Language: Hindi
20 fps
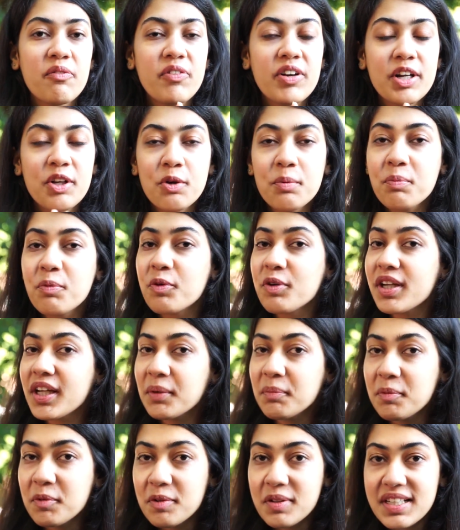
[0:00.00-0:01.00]
वीडियो पूरी
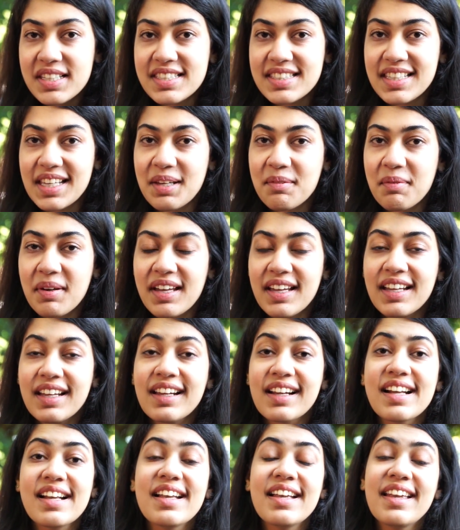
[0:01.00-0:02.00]
की पूरी सेम है
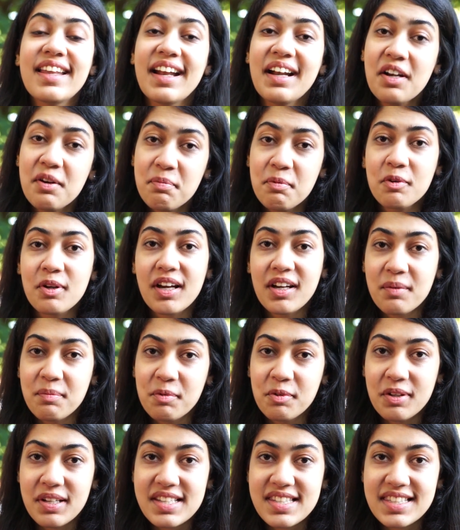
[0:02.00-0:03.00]
कंटेंट पूरा का
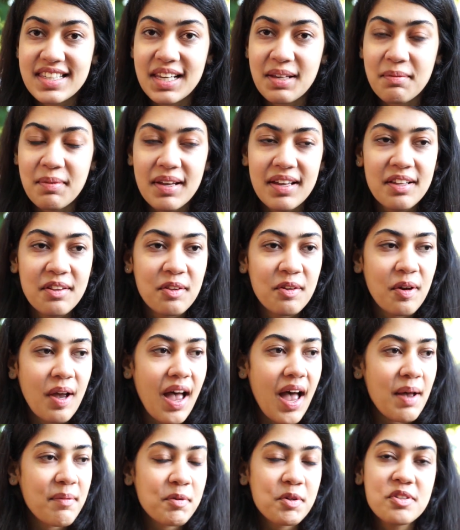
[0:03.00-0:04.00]
पूरा सेम है तो
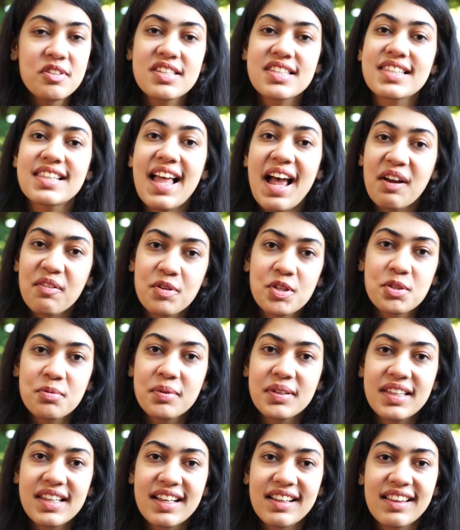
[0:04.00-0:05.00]
आपको जिस लैंग्वेज
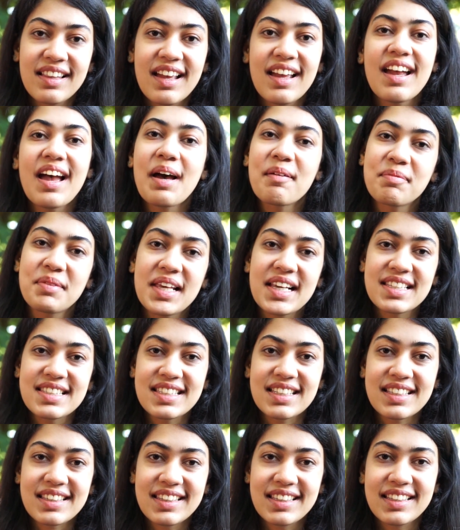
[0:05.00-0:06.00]
में देखना है आप देख
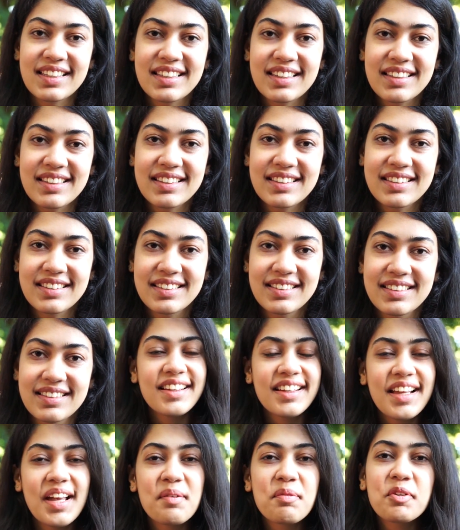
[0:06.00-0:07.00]
सकते हैं
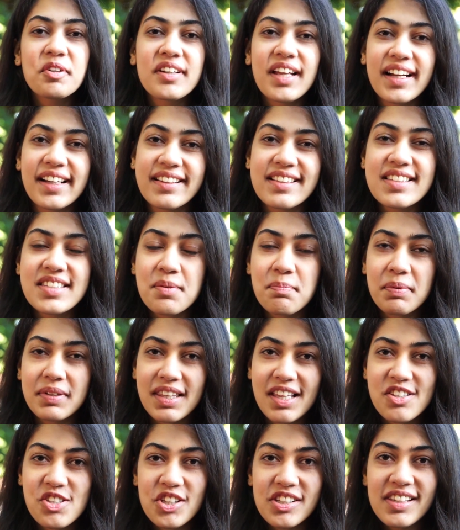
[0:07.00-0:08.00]
कहीं तो आपको टाइटल से
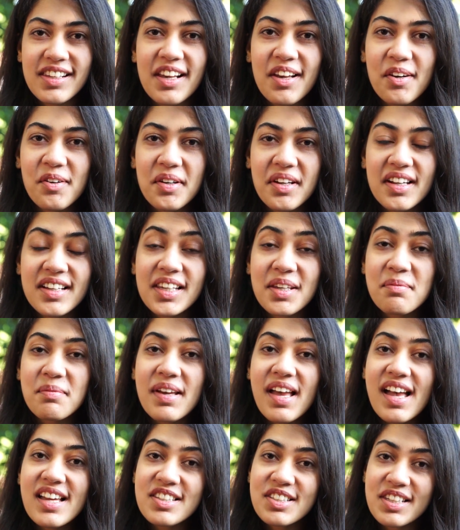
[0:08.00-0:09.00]
पता चल गया होगा कि
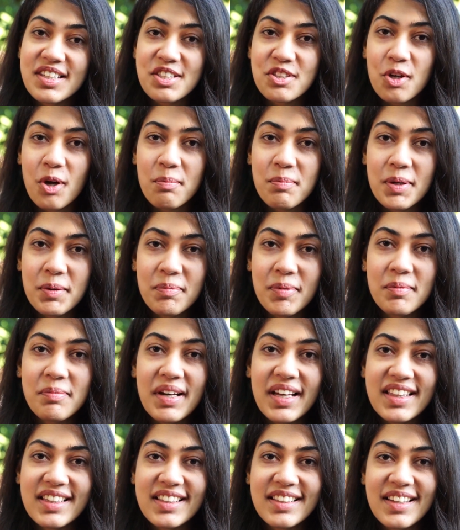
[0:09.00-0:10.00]
मैं आज किस टॉपिक पर
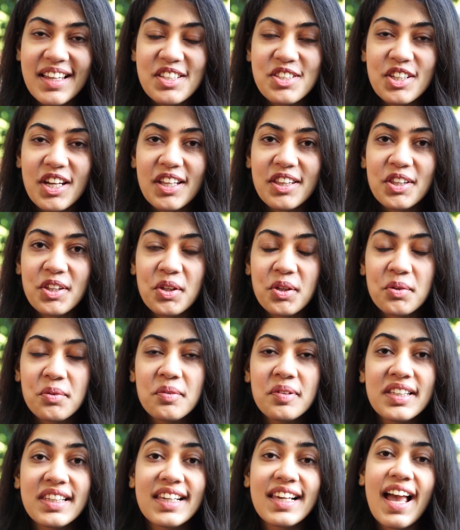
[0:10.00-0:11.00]
बात करना चाहती
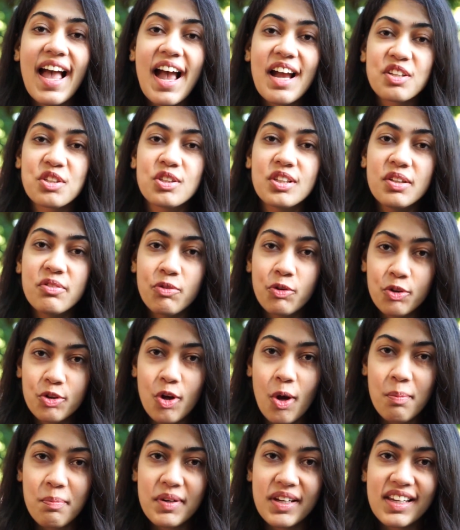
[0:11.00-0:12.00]
हूँ ये एक्चुअली वो
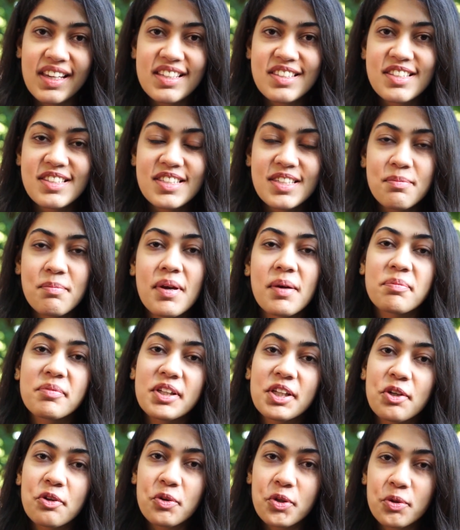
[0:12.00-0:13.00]
टॉपिक है जिससे मैं
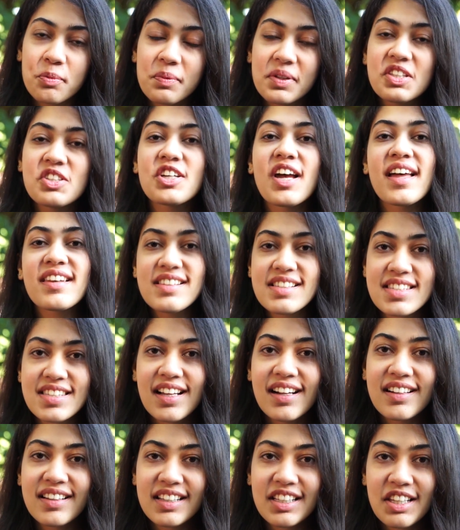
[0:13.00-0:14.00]
अपनी यूट्यूब की चैनल
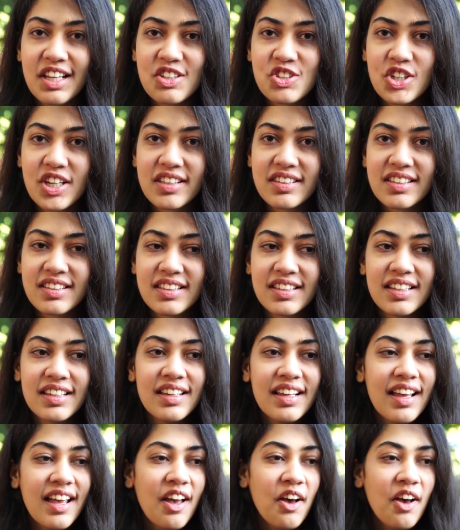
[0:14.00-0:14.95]
स्टार्ट करना चाहती थी